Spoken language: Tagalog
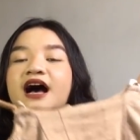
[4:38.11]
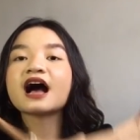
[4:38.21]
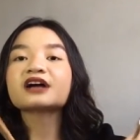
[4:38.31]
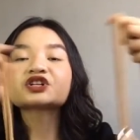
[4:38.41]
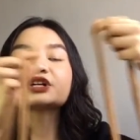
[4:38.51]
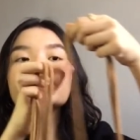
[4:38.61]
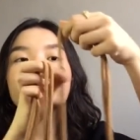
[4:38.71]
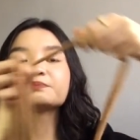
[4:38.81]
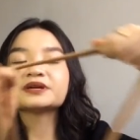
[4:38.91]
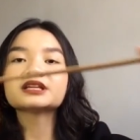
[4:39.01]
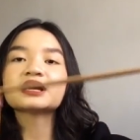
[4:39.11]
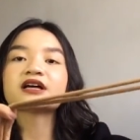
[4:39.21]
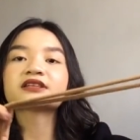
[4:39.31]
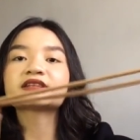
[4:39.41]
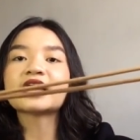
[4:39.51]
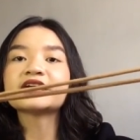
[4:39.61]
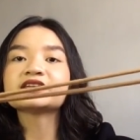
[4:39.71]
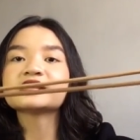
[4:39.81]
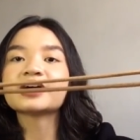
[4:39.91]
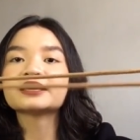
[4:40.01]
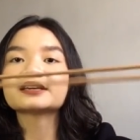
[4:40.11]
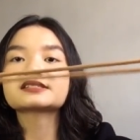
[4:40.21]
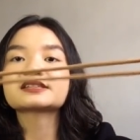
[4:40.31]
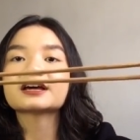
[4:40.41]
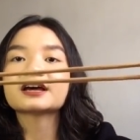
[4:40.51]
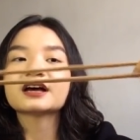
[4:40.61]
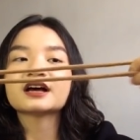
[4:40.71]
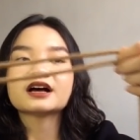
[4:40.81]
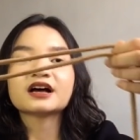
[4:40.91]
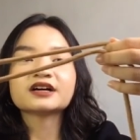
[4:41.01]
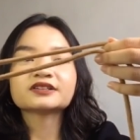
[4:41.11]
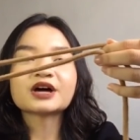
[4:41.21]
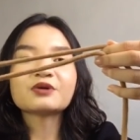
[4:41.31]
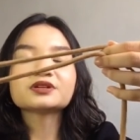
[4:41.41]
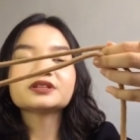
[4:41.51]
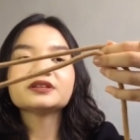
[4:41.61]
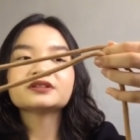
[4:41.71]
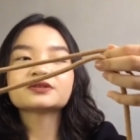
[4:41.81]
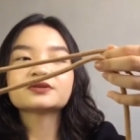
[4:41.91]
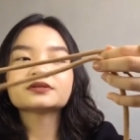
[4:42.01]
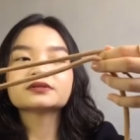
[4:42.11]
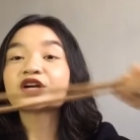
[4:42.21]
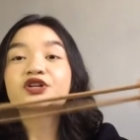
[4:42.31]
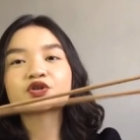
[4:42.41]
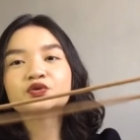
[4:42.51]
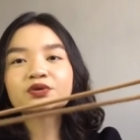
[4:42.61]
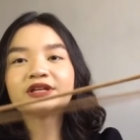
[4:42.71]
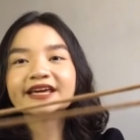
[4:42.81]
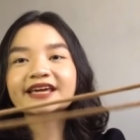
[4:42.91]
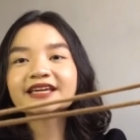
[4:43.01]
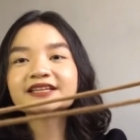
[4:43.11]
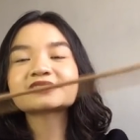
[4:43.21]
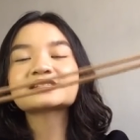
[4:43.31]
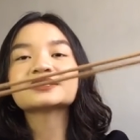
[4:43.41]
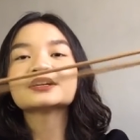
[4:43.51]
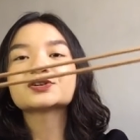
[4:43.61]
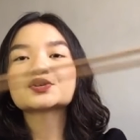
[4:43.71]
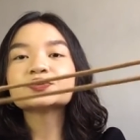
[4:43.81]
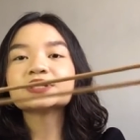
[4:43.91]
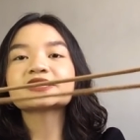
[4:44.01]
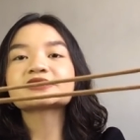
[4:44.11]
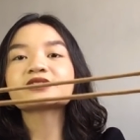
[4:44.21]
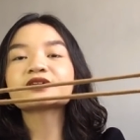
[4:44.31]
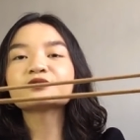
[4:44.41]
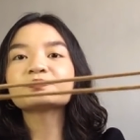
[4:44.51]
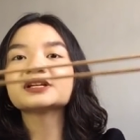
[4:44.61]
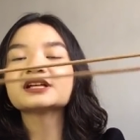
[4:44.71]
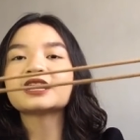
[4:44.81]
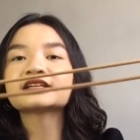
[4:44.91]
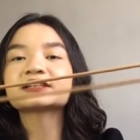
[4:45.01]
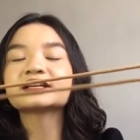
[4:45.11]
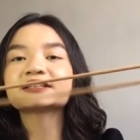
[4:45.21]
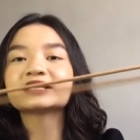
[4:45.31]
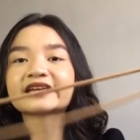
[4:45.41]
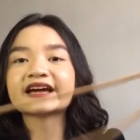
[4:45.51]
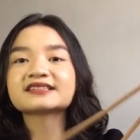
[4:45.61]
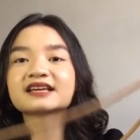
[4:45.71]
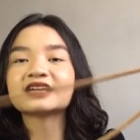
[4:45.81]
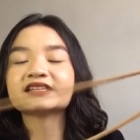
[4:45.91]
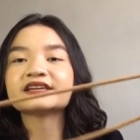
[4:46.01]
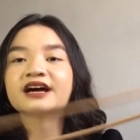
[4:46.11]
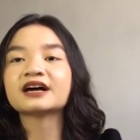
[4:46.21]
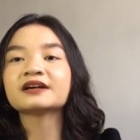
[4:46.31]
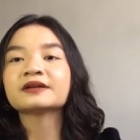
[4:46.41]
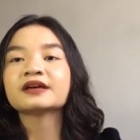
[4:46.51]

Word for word: Actually, yung pinaka-tie niya is ang tawag dito, shoelace. Shoelace lang yung pinaka nagtatay sa kanya.